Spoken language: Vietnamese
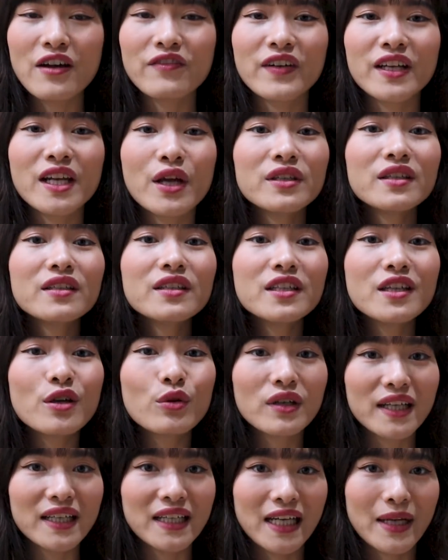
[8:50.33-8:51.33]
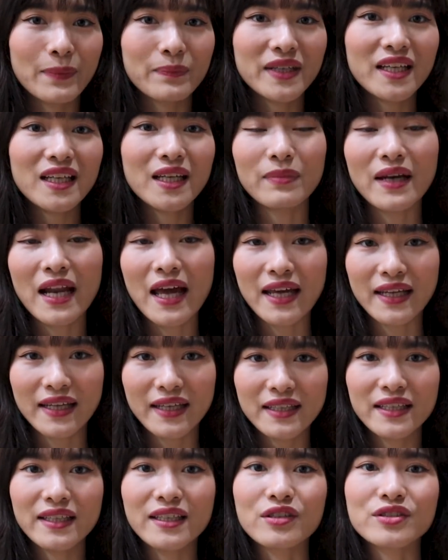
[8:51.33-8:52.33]
Và nếu như nhiều lần lặp đi lặp lại
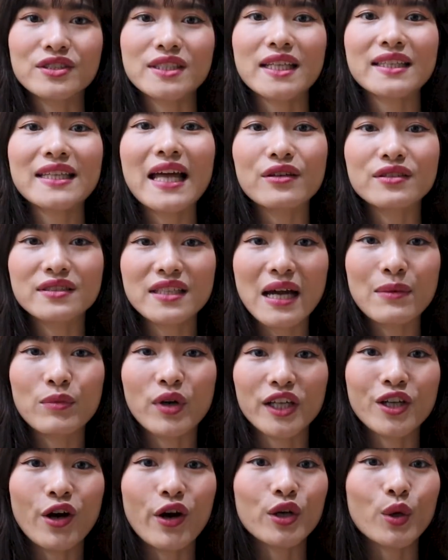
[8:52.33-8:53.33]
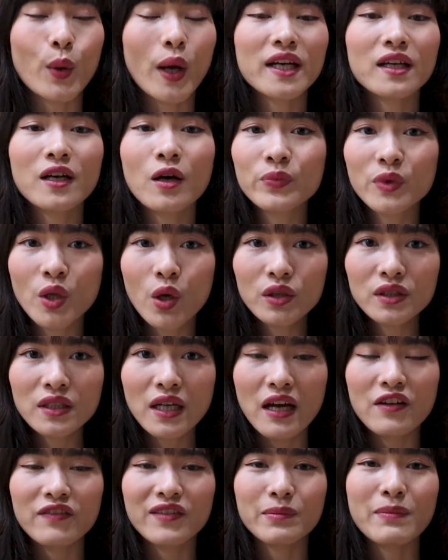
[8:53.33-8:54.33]
thì nó sẽ tạo ra một cái thói quen không tốt
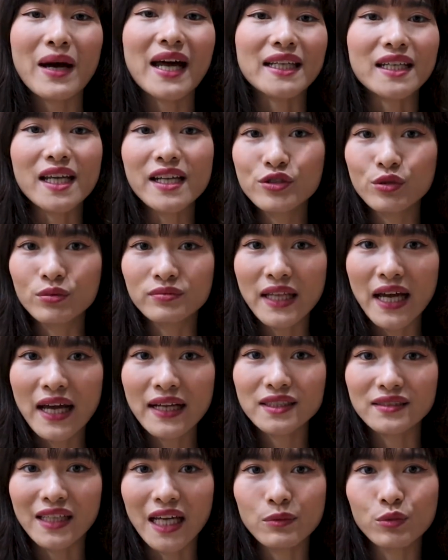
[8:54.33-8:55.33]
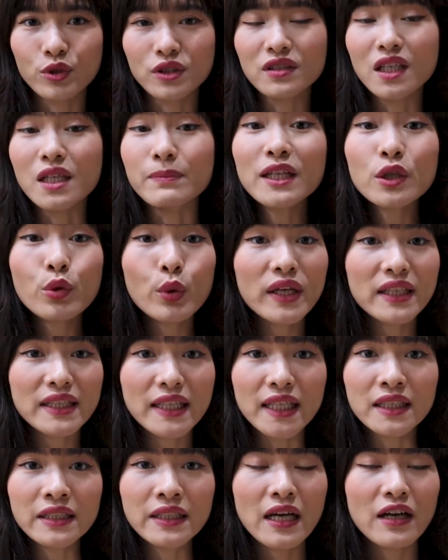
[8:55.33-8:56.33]
và bản thân chúng ta trở thành một người mất uy
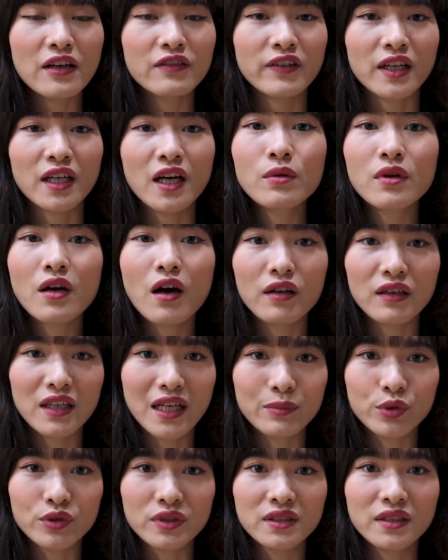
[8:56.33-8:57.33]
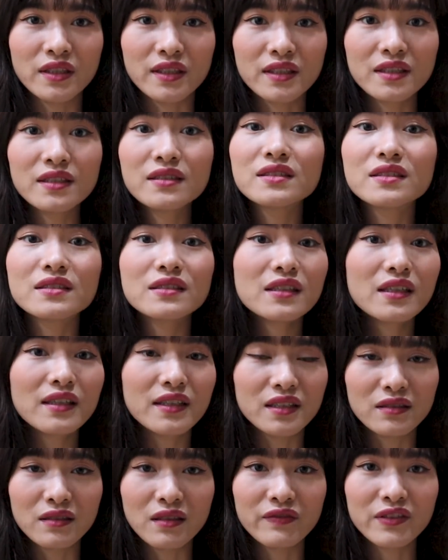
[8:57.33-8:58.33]
tín và không còn là một người tự giữ
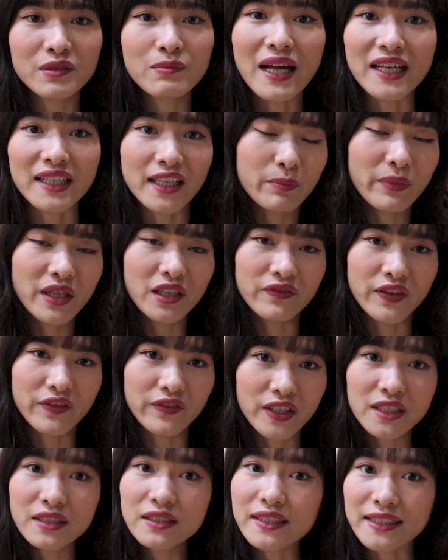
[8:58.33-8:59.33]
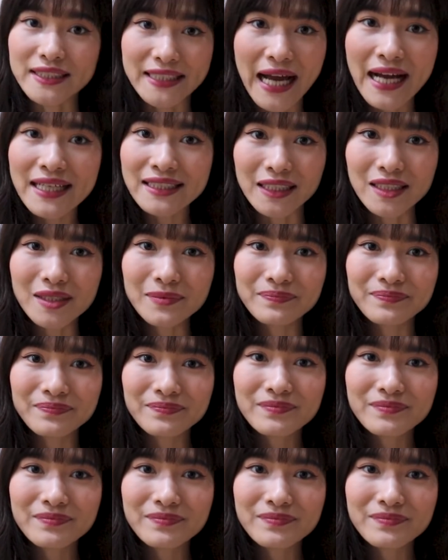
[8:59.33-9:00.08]
lời hứa với bản thân mình và với những người khác nữa.